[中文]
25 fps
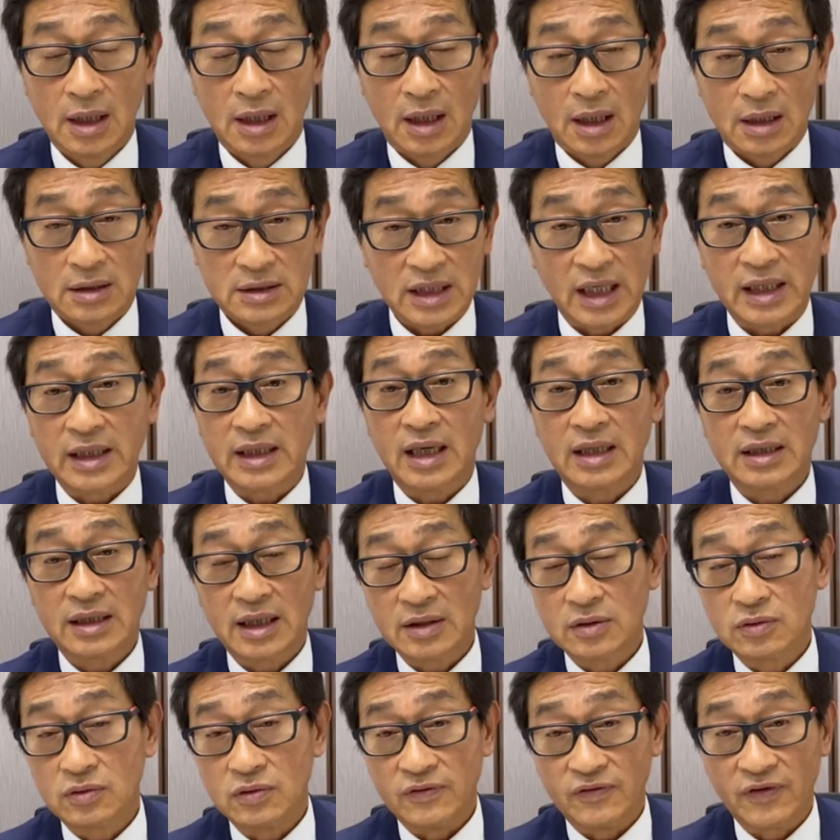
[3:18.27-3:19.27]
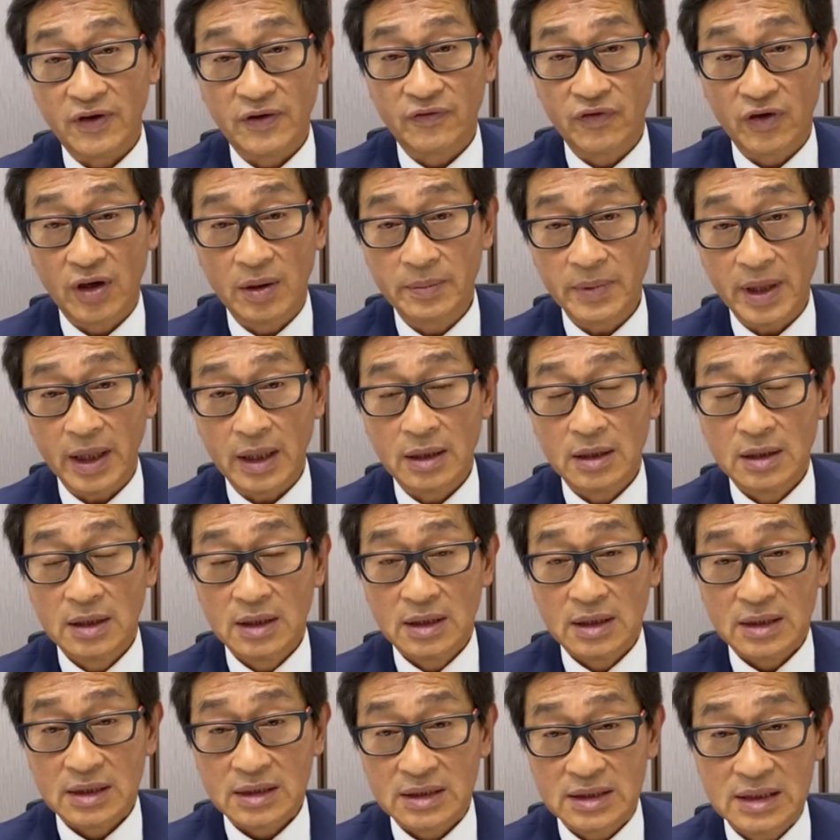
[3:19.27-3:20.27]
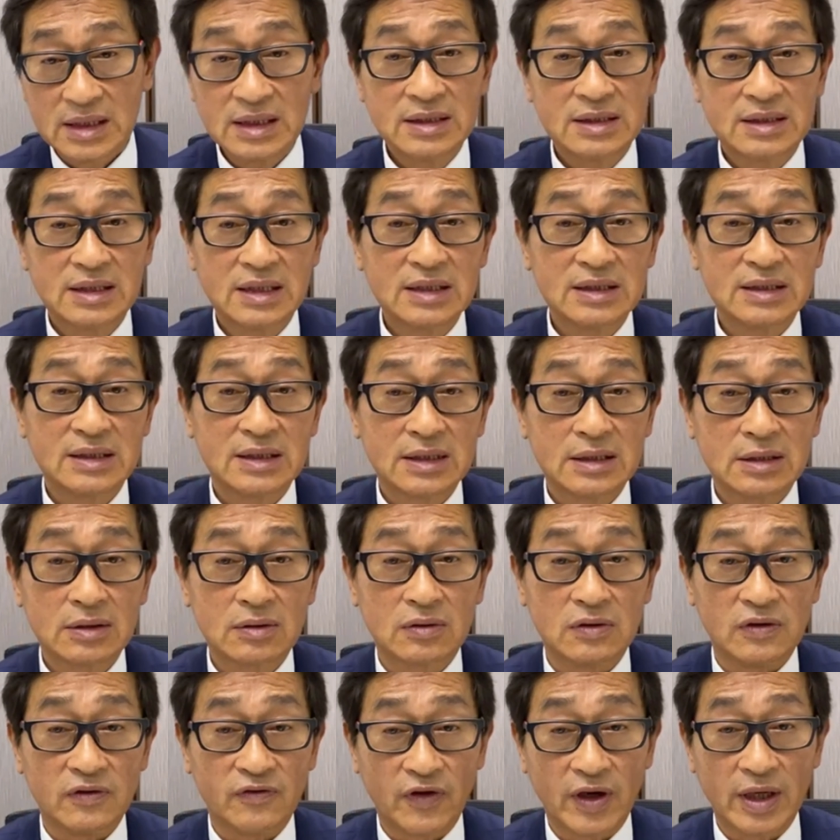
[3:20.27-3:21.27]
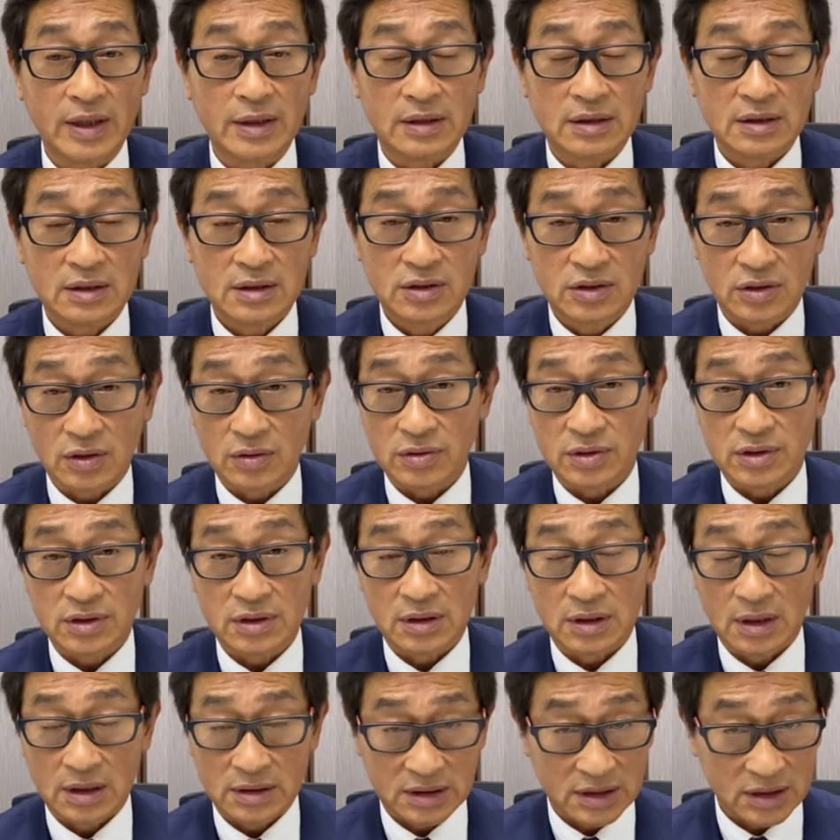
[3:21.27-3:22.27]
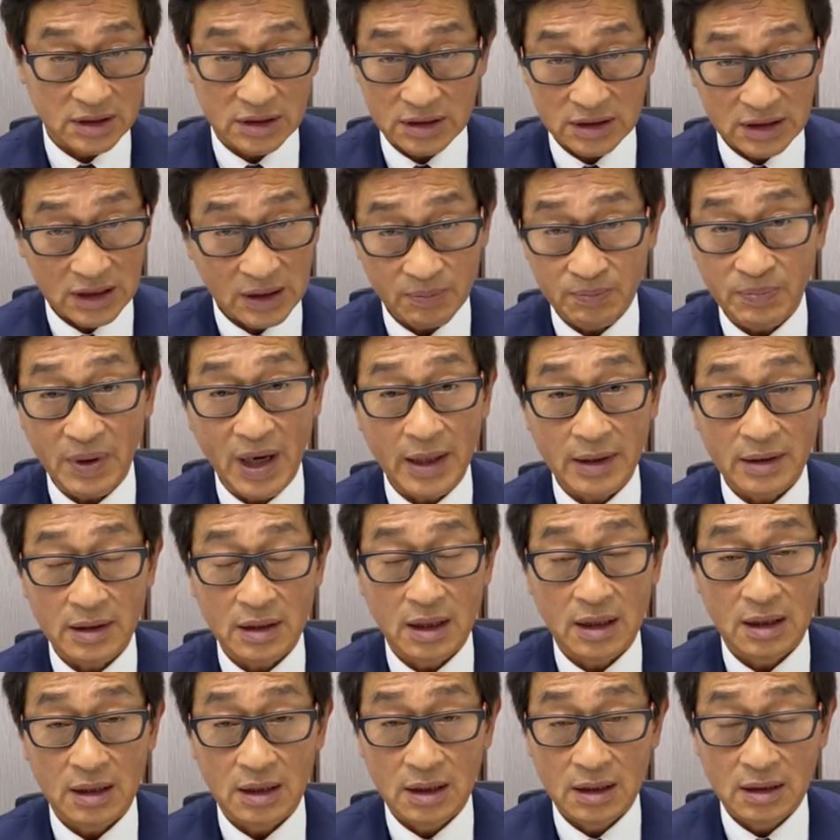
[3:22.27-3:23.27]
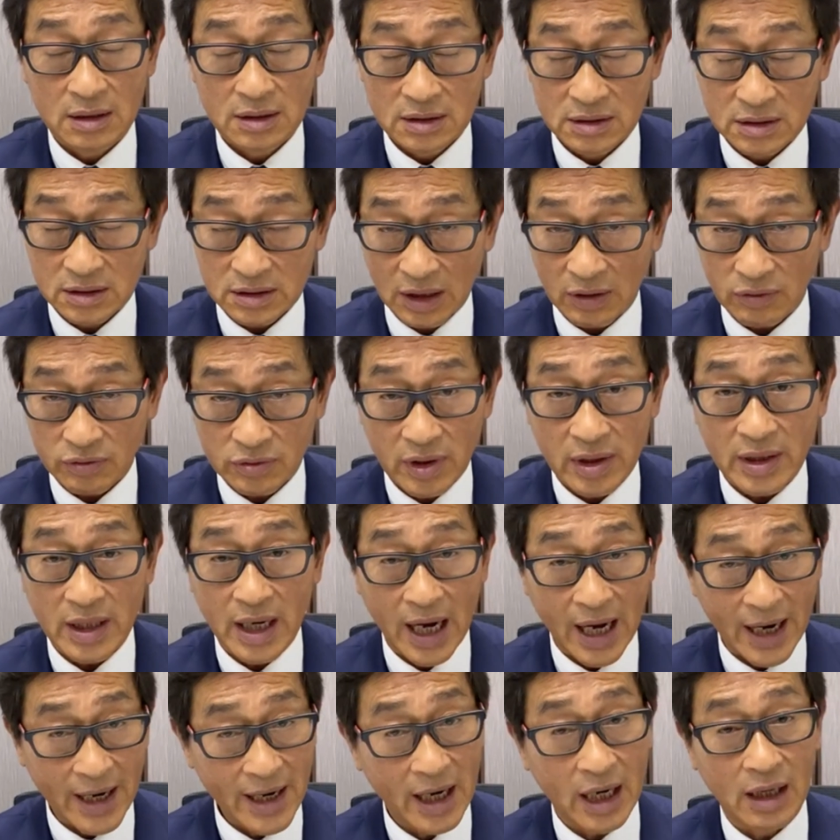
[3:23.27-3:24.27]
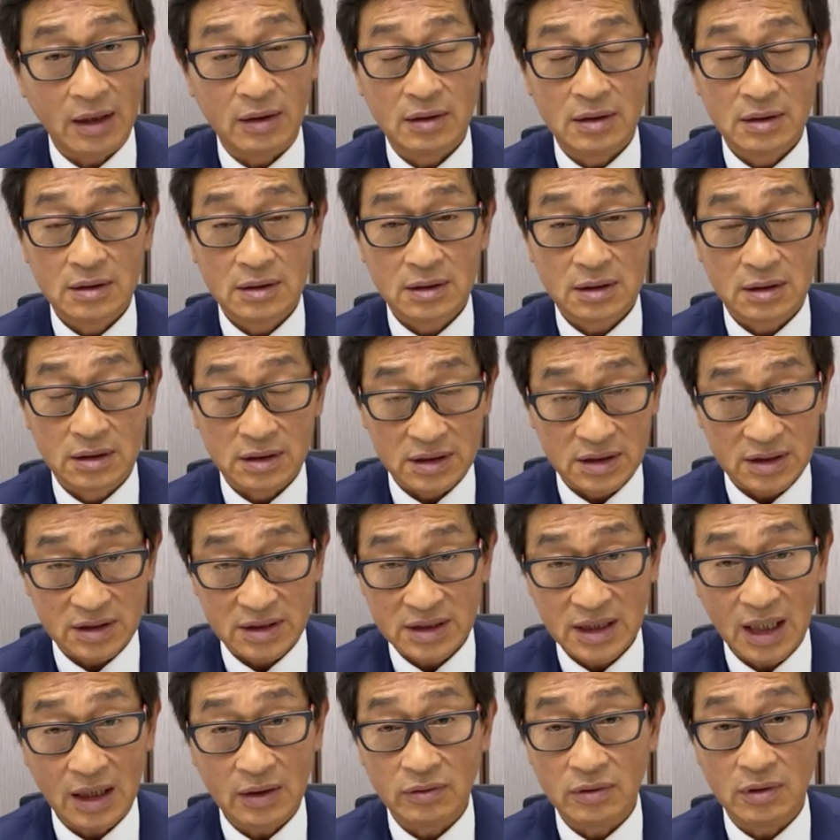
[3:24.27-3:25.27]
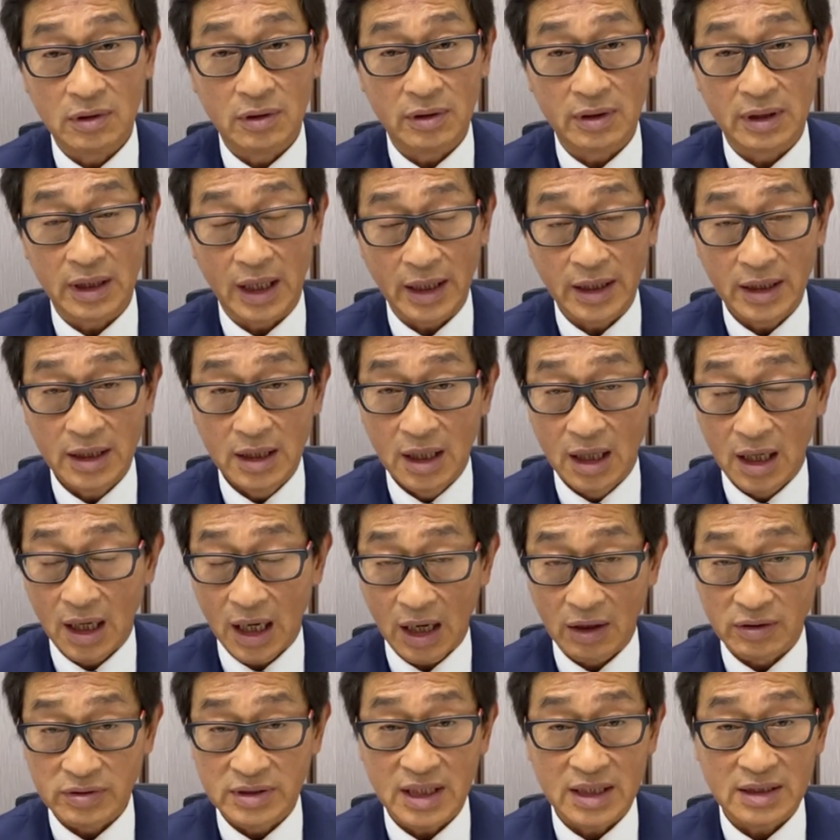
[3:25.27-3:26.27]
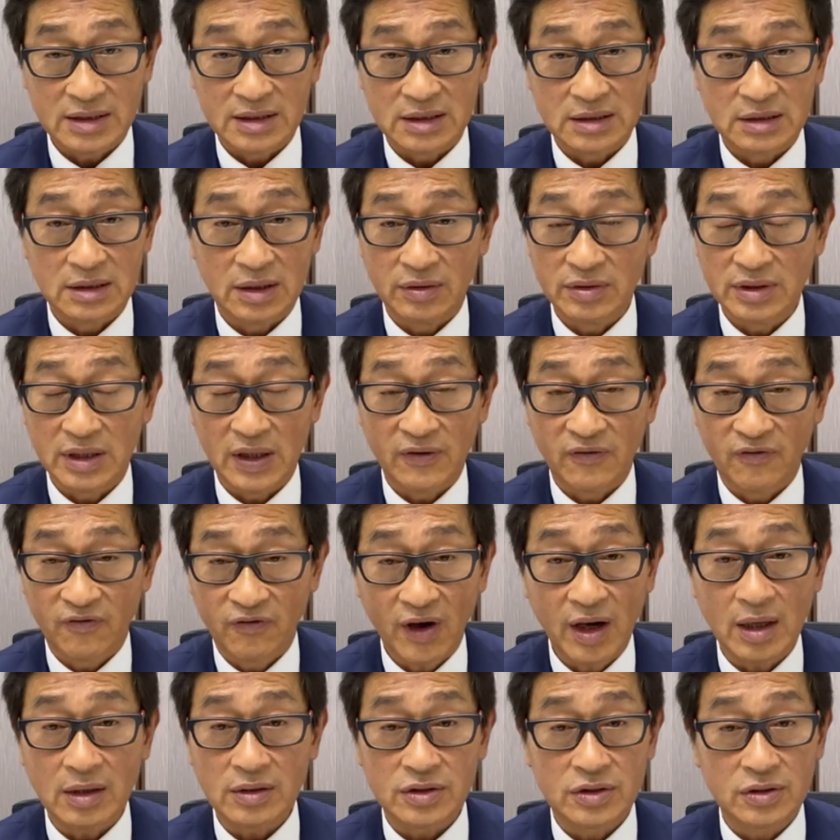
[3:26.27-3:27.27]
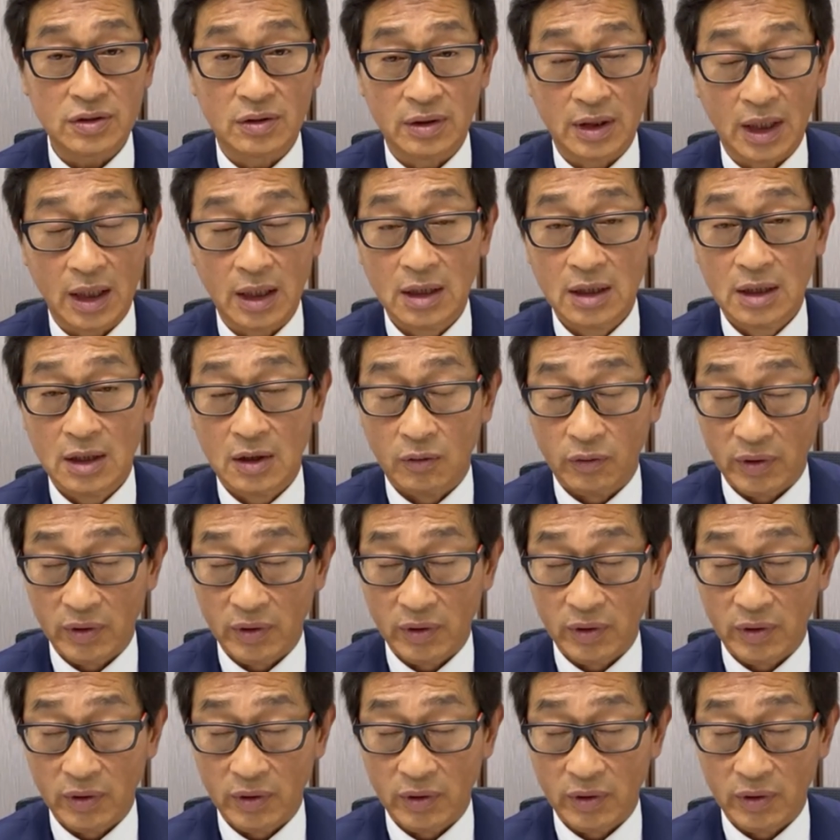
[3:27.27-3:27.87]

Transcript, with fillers: 再看看股份方面，新经济的股份就是只是一般，早段还好，可是下午回来好像是有一点放松了。